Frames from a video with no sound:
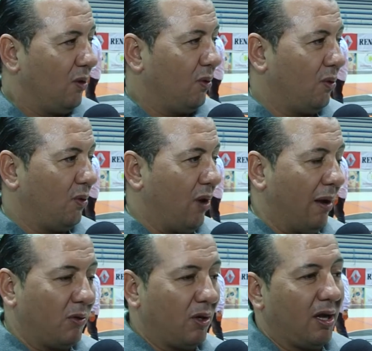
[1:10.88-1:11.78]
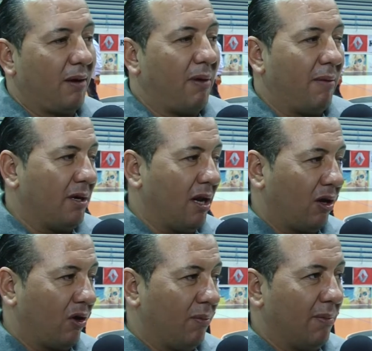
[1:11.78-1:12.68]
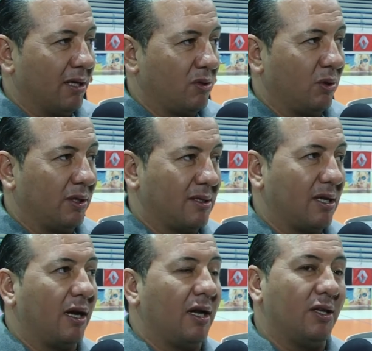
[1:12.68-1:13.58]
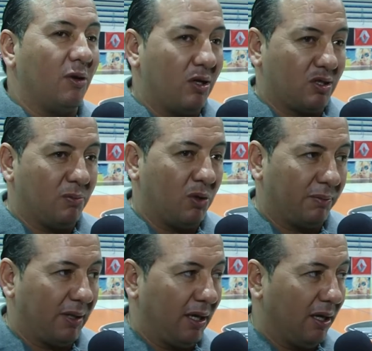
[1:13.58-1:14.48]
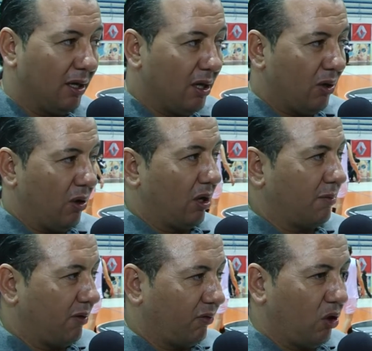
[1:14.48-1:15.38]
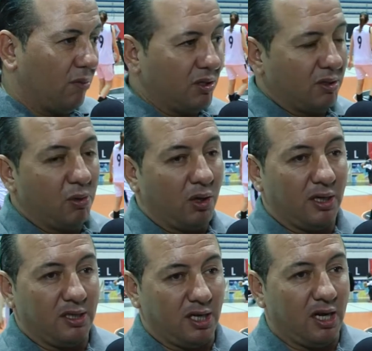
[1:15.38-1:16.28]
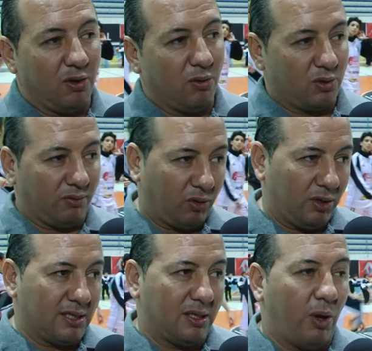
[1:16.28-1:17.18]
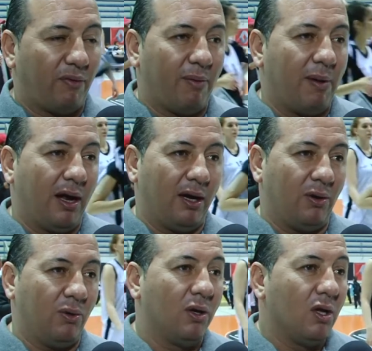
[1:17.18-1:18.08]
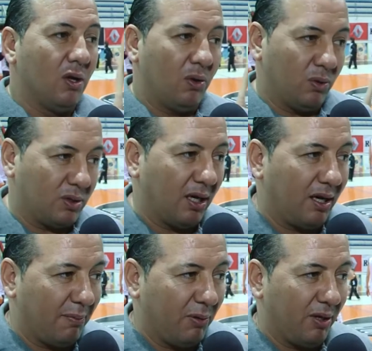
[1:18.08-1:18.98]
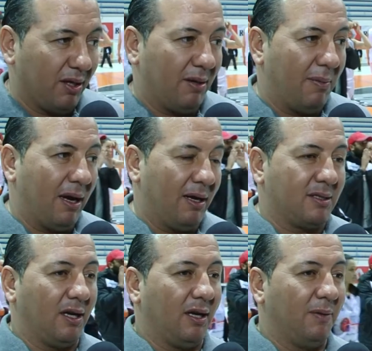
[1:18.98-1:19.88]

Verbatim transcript: والحمد لله ربي عملنا ان جرون ماتش وانتصارنا للجمهور نتاعنا وكم شفتوا اليوم الجمهور اللي جا وشفتوا الناس اللي واقفه معنا وان شاء الله ربي معنا ان شاء الله